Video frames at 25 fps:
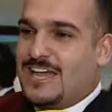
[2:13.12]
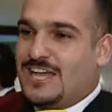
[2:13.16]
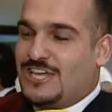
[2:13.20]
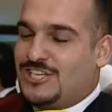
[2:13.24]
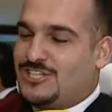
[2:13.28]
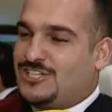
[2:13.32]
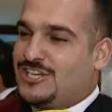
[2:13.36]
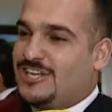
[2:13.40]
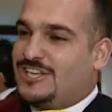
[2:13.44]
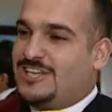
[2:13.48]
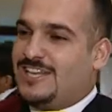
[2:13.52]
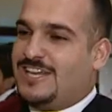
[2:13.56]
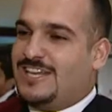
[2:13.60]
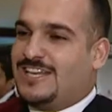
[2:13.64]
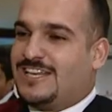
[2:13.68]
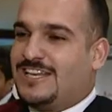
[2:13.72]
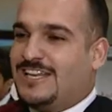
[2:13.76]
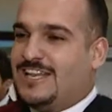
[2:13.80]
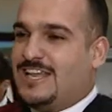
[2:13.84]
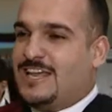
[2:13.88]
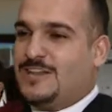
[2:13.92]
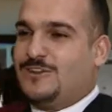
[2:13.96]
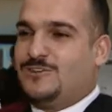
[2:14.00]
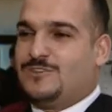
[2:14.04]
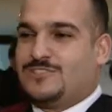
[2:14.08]
الجديد
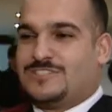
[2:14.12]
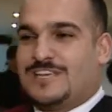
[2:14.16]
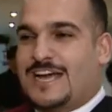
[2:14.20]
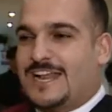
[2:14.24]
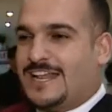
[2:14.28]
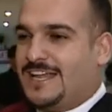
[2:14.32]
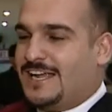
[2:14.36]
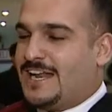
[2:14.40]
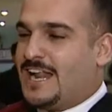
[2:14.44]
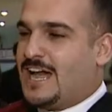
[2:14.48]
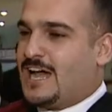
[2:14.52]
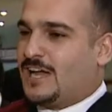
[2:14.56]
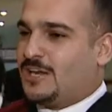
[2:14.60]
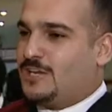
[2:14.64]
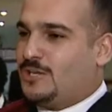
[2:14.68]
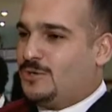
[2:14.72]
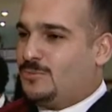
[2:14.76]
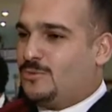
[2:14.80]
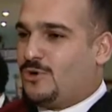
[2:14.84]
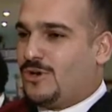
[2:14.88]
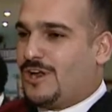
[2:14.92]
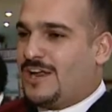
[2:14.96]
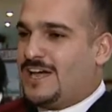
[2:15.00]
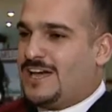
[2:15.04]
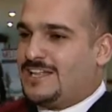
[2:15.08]
لانه صار عراق
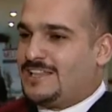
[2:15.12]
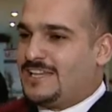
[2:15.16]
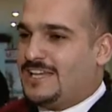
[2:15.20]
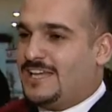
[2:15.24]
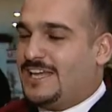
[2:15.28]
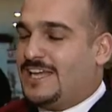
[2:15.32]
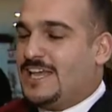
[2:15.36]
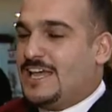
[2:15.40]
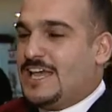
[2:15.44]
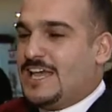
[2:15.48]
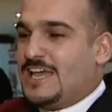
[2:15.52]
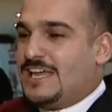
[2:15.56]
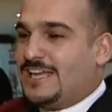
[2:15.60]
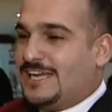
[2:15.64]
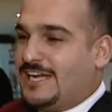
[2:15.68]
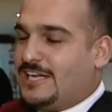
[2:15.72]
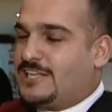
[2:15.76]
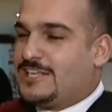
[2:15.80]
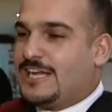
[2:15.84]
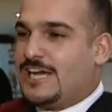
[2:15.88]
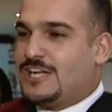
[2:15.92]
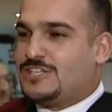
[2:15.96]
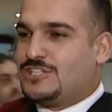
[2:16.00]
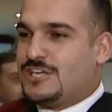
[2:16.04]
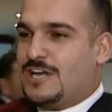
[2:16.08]
ديمقراطي
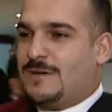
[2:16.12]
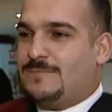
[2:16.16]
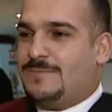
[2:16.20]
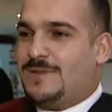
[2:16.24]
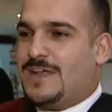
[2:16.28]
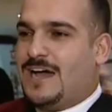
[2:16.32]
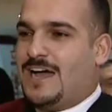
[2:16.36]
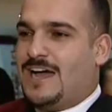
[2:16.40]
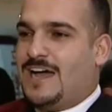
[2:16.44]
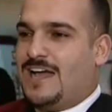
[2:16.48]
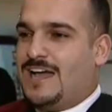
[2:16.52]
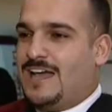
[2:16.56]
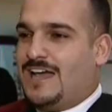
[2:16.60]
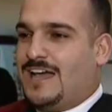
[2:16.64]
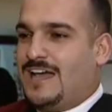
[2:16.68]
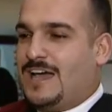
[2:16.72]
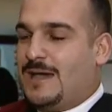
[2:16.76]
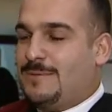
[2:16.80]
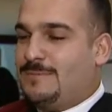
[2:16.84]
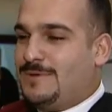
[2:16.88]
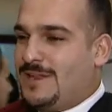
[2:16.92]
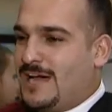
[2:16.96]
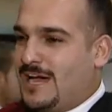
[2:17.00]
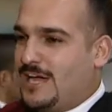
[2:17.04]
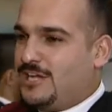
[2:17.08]
يحتاج ابناء
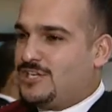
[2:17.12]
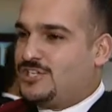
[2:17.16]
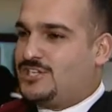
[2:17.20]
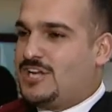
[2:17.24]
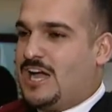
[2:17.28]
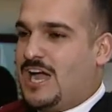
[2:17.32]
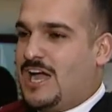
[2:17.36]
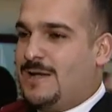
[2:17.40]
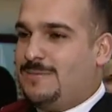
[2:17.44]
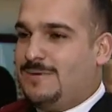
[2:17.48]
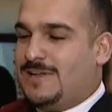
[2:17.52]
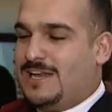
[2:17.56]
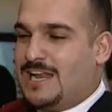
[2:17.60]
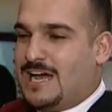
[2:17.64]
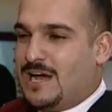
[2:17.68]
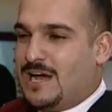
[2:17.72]
ابناء الشعب الى